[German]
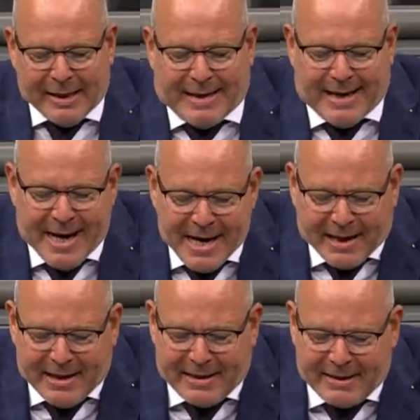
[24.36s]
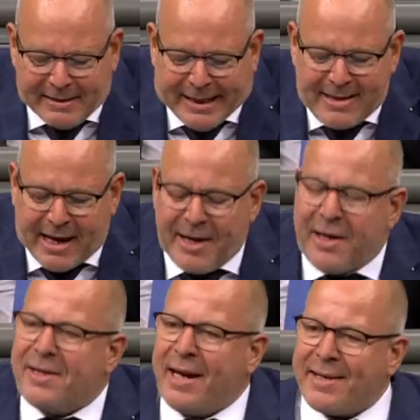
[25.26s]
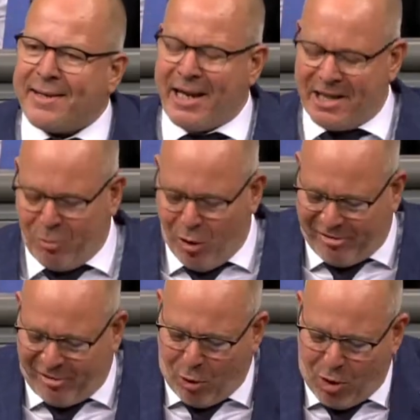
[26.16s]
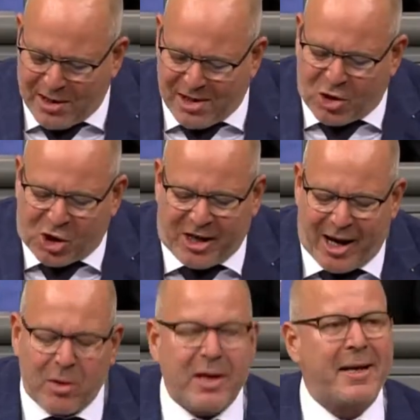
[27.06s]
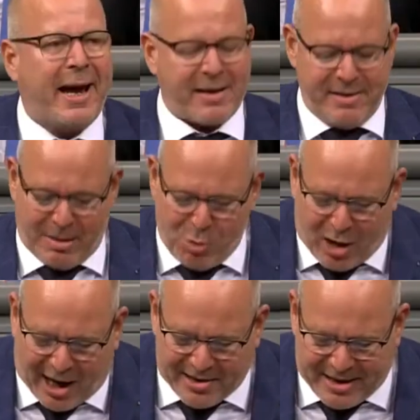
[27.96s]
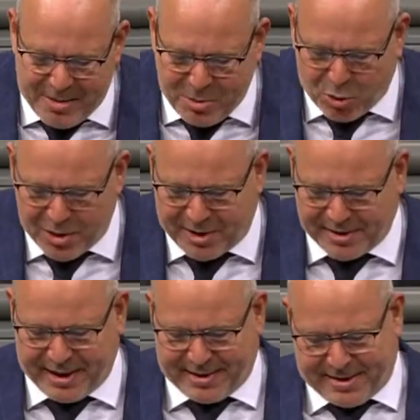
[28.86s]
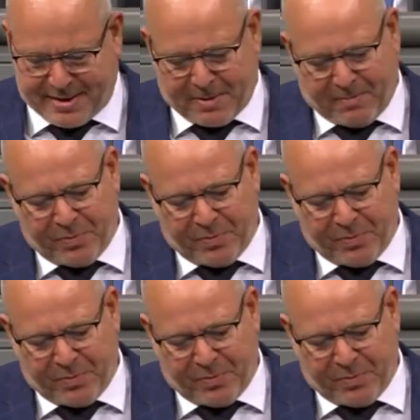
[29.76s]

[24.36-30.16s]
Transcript: Die Linke legt einen Gesetzentwurf vor zur Stärkung der direkten Demokratie im Grundgesetz.